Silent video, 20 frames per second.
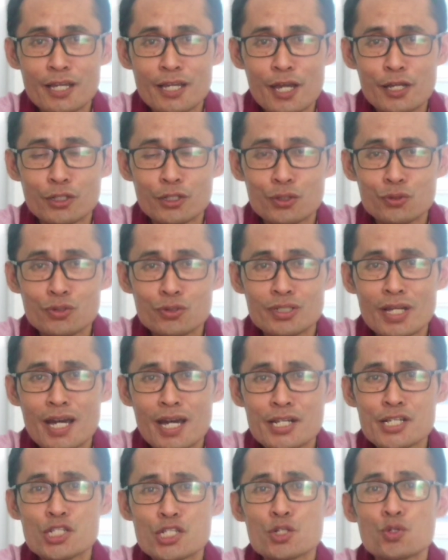yaitu
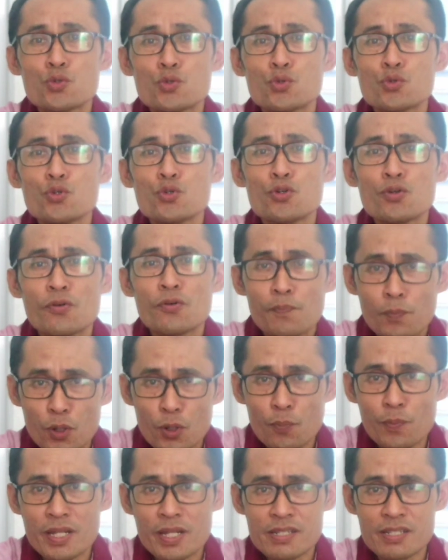dari seluruh
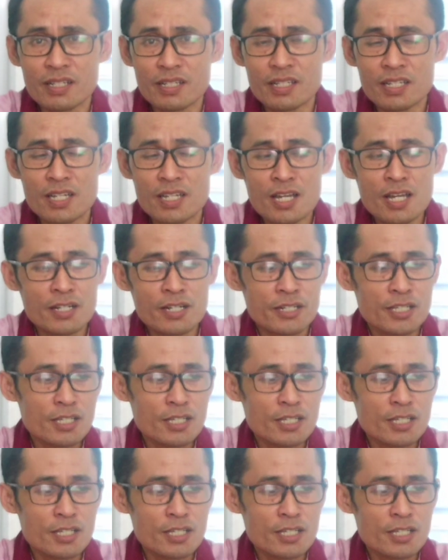provinsi